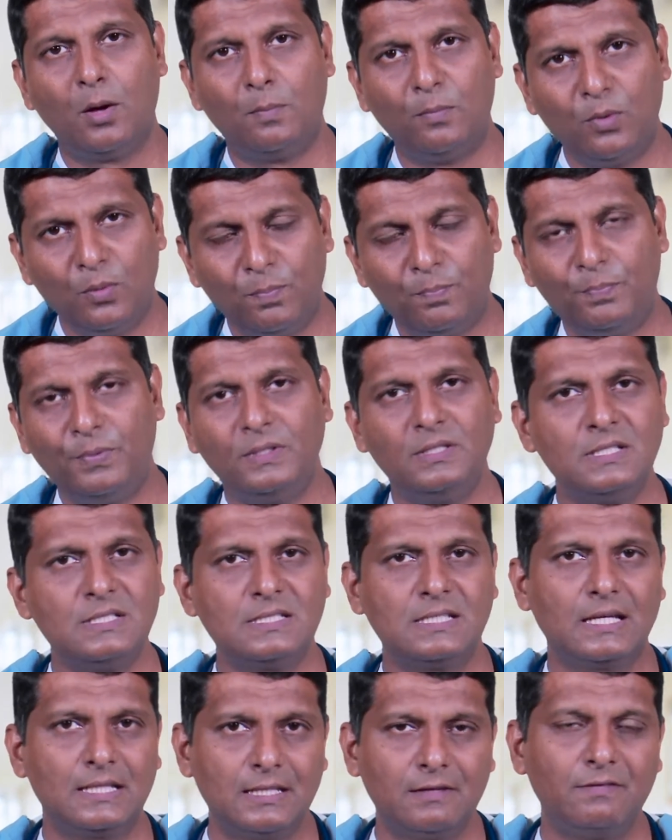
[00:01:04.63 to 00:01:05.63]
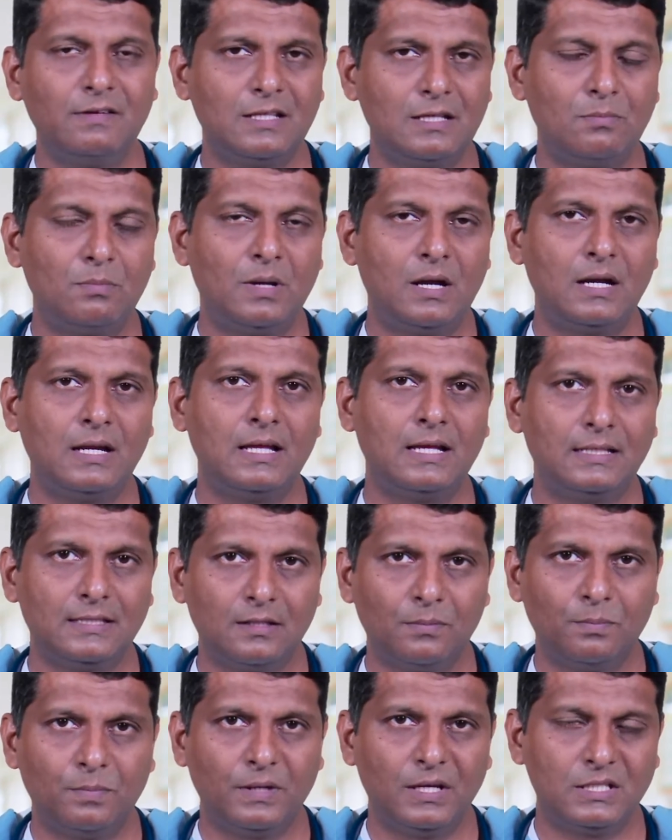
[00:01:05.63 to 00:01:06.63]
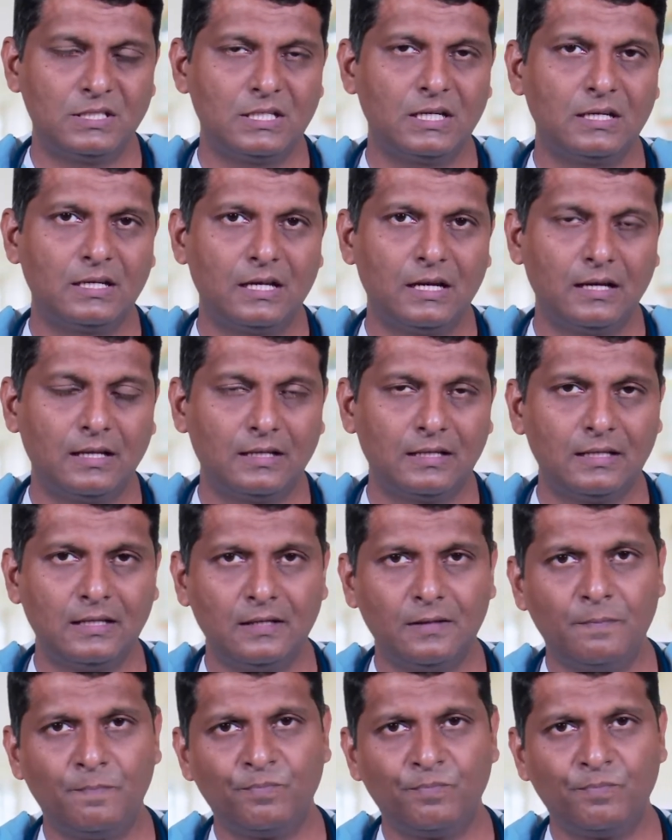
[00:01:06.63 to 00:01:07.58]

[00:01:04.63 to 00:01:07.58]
முப்பது சதவீதமான அந்த பேஷண்ட்களுக்கு